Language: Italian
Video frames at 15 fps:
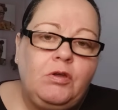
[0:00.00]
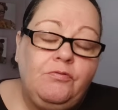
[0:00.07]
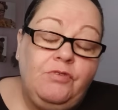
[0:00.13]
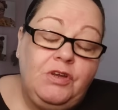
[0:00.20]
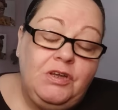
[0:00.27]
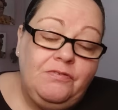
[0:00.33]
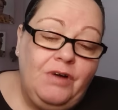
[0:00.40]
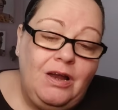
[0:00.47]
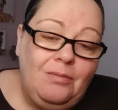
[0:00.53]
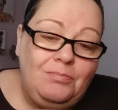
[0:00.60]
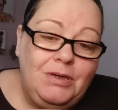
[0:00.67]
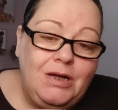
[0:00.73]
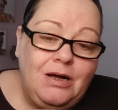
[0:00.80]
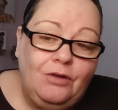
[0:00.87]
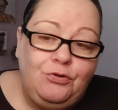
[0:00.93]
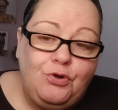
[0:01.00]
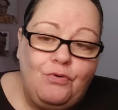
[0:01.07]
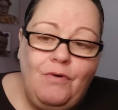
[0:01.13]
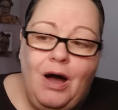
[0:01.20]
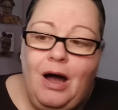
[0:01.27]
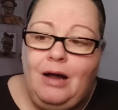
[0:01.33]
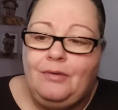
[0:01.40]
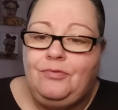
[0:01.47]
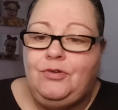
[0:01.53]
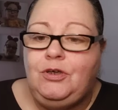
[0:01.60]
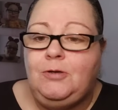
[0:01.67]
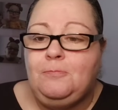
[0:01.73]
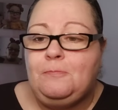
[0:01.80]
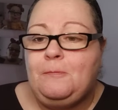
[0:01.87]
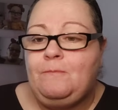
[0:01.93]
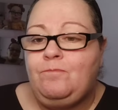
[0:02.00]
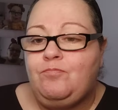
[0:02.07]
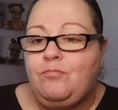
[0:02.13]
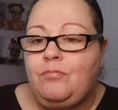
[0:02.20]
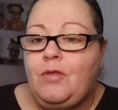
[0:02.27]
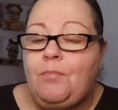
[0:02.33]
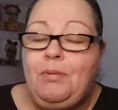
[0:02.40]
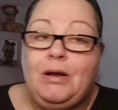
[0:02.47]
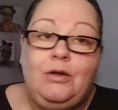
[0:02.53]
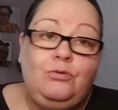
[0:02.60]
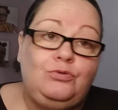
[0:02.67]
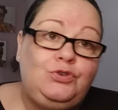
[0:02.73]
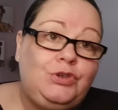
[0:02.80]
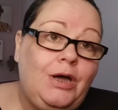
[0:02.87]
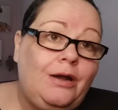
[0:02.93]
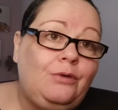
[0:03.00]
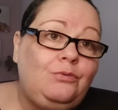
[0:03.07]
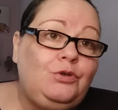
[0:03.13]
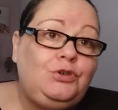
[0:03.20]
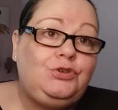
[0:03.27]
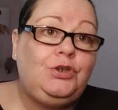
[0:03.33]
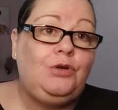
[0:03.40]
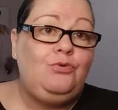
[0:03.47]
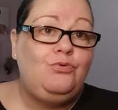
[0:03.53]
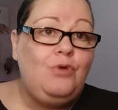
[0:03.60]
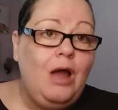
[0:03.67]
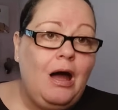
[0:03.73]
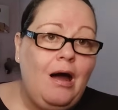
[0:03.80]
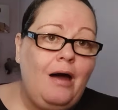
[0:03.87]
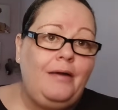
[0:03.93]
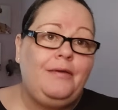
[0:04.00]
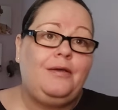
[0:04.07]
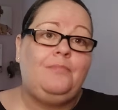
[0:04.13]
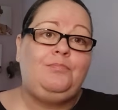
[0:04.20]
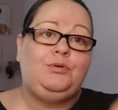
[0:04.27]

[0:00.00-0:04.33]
veniva l'amica a trovarti perché non c'erano i cellulari che